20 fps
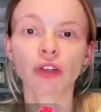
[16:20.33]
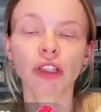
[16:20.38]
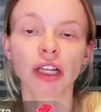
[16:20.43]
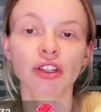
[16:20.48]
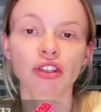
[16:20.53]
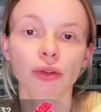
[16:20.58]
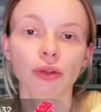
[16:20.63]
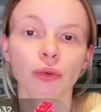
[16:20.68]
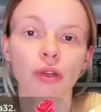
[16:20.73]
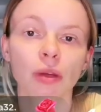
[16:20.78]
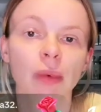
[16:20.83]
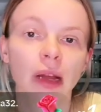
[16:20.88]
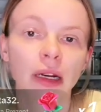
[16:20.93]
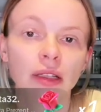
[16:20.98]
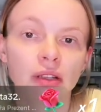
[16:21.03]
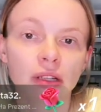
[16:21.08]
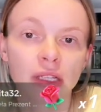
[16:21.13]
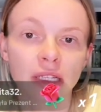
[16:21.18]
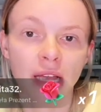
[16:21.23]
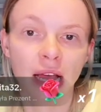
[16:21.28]
Jowita,
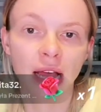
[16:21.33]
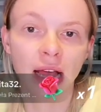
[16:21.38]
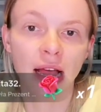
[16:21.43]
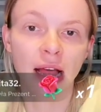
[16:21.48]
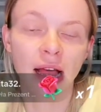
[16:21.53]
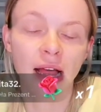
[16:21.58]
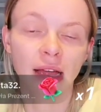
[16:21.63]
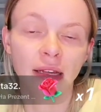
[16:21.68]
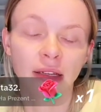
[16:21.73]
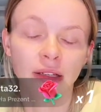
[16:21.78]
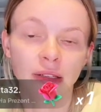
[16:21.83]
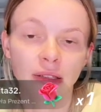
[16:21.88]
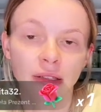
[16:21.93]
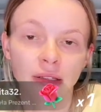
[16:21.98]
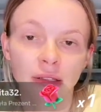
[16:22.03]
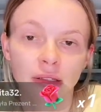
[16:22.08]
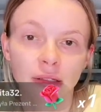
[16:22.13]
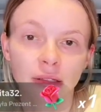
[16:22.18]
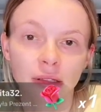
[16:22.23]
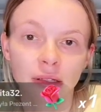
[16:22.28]
dziękuję bardzo
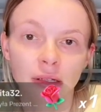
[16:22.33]
za